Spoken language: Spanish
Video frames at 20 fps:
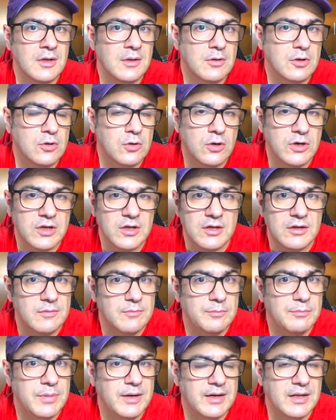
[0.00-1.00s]
Korg
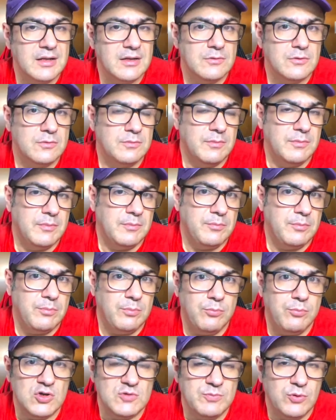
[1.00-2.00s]
para,
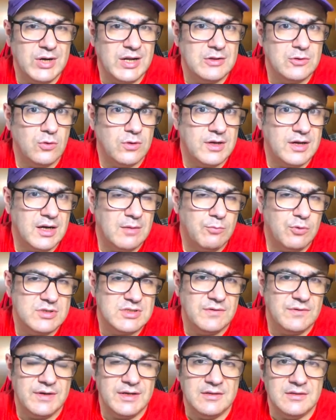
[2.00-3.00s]
pues tocar pues,
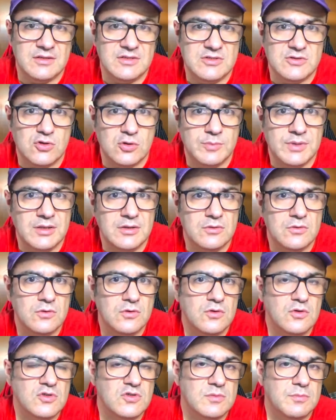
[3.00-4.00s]
diferentes
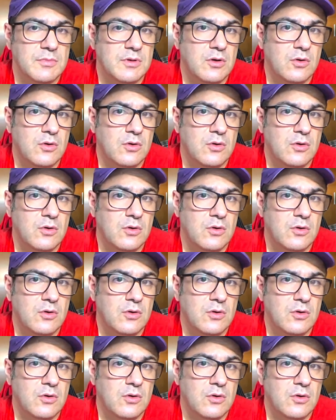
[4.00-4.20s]
instrumentos,